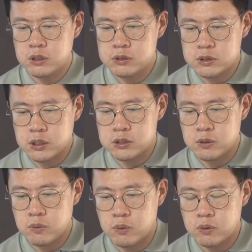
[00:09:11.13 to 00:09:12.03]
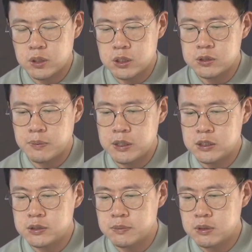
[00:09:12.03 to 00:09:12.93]
그래서 제가 오거나 이제
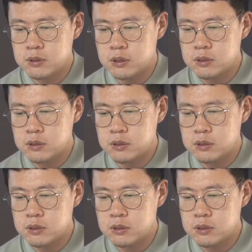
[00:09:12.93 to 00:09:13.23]
매니지먼트